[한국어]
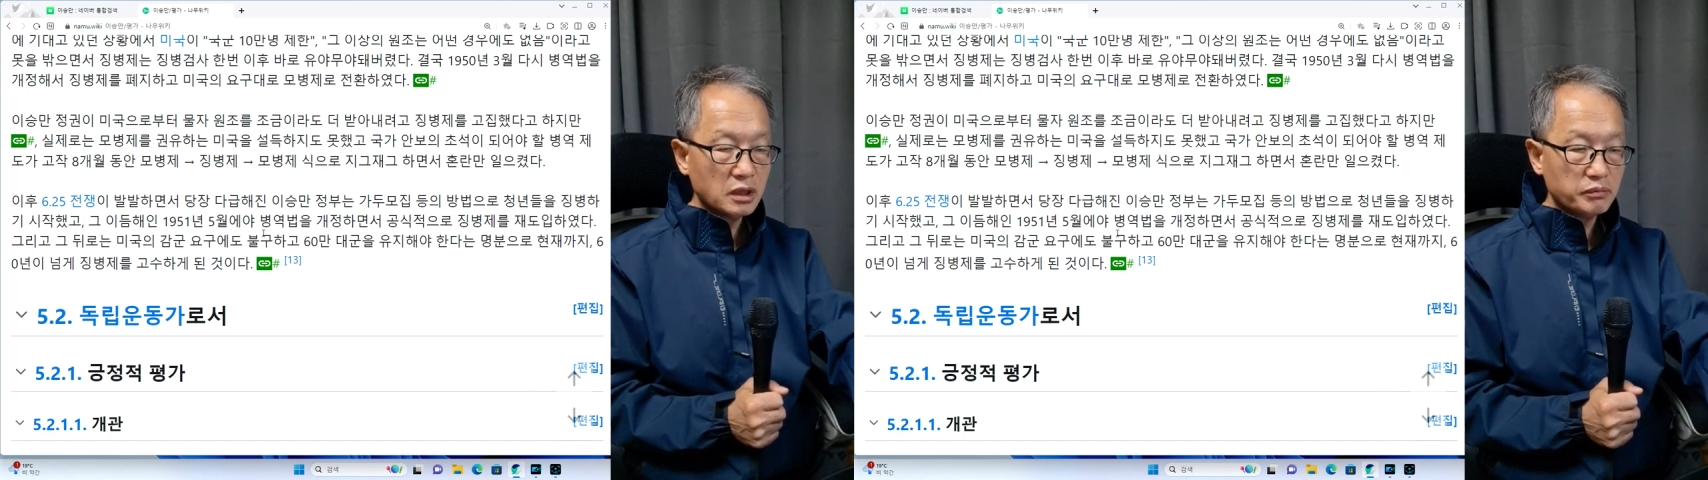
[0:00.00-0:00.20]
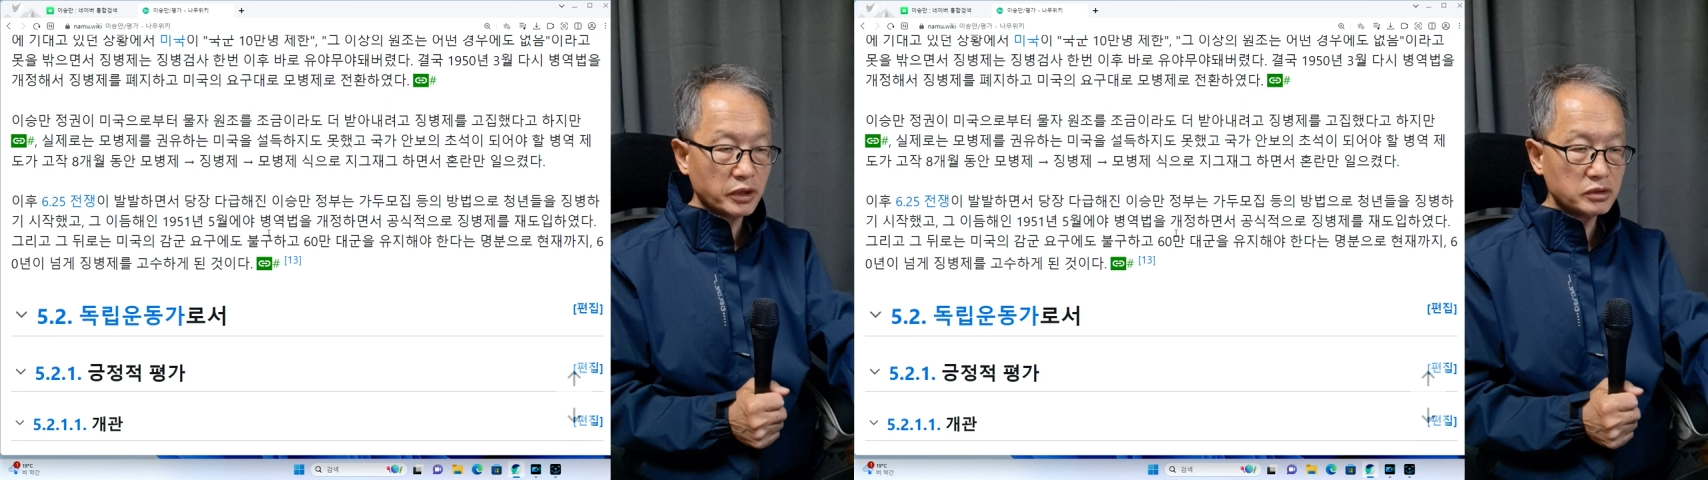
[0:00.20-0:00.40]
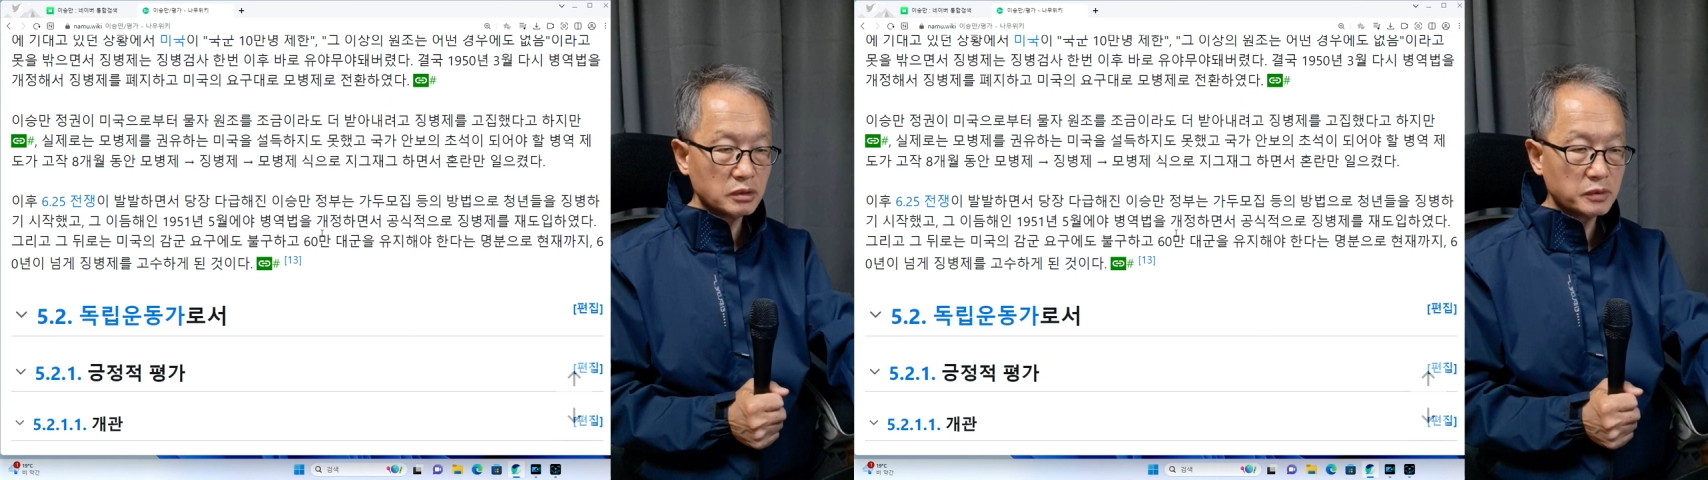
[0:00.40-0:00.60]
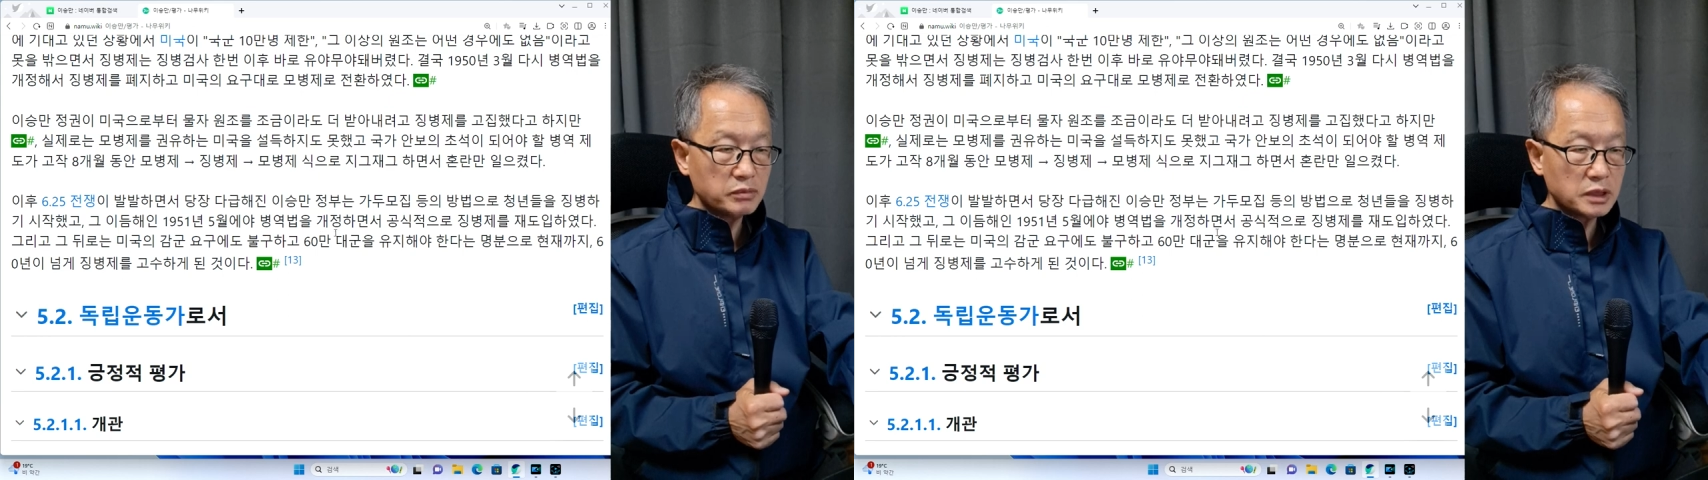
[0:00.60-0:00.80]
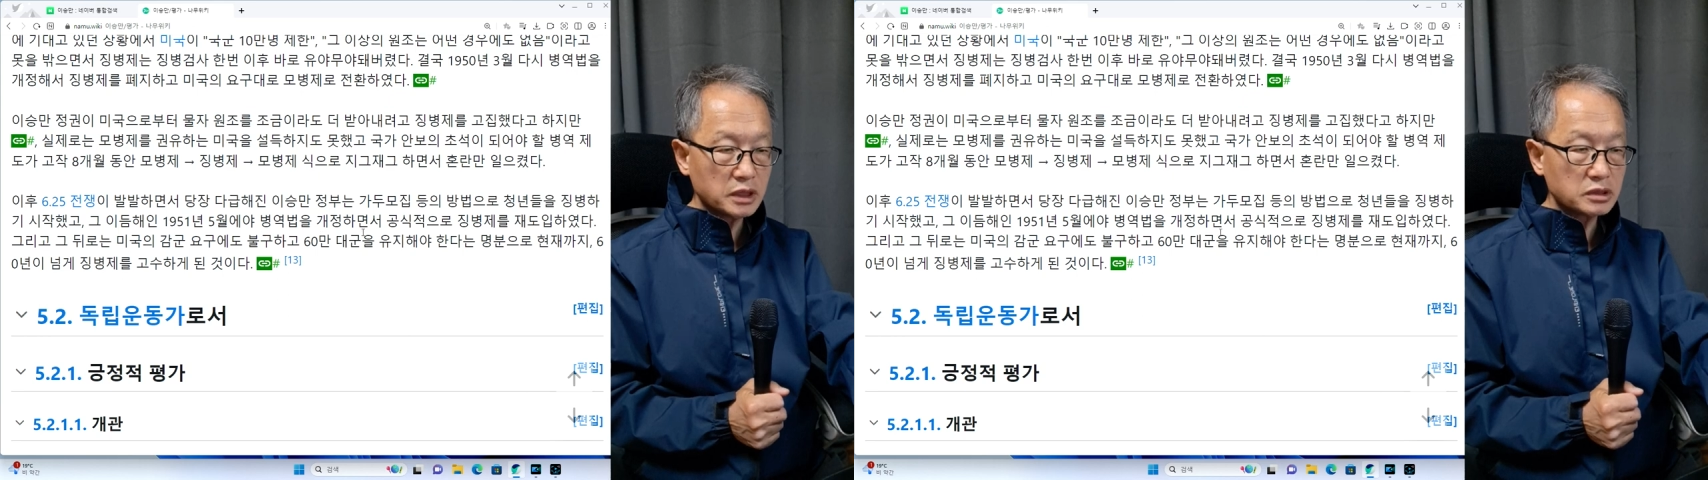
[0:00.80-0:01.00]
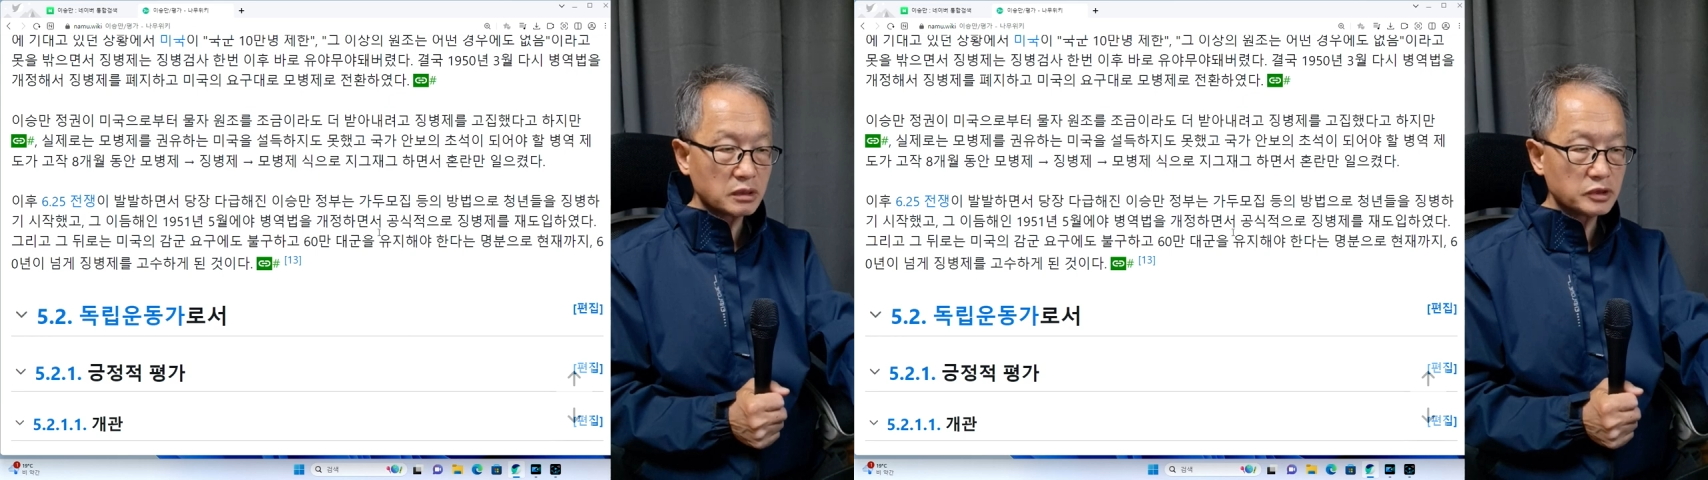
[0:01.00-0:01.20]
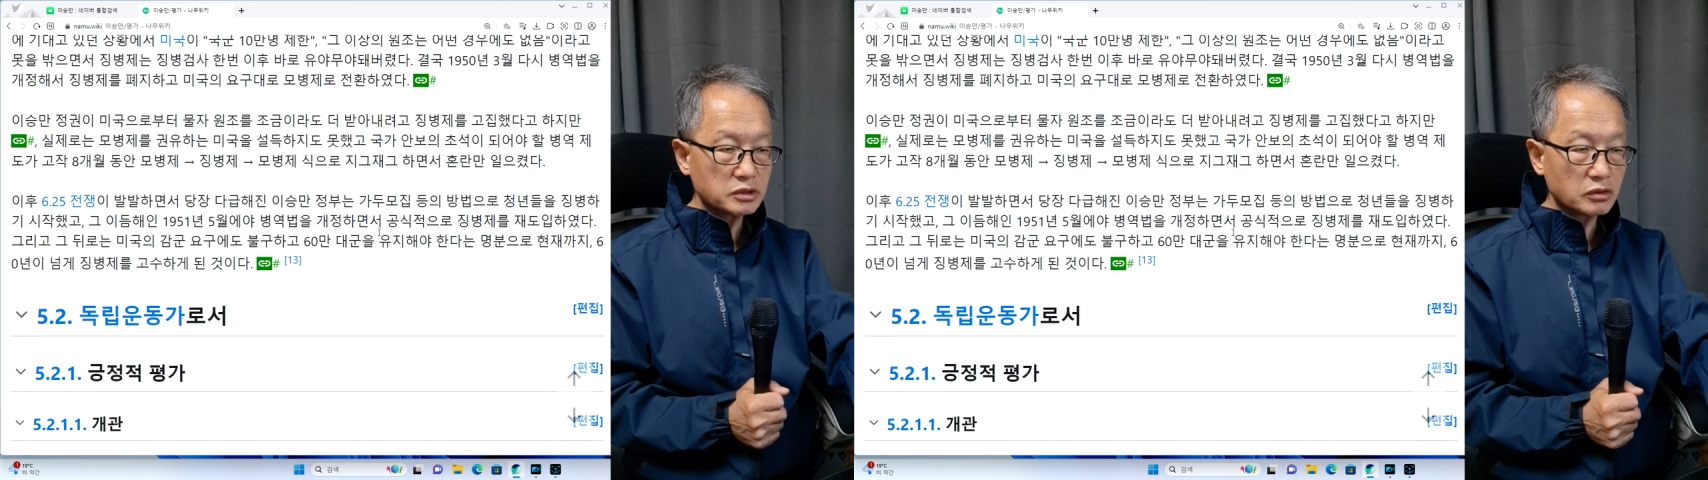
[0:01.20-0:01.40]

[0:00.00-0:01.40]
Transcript: 병력법을 개정하면서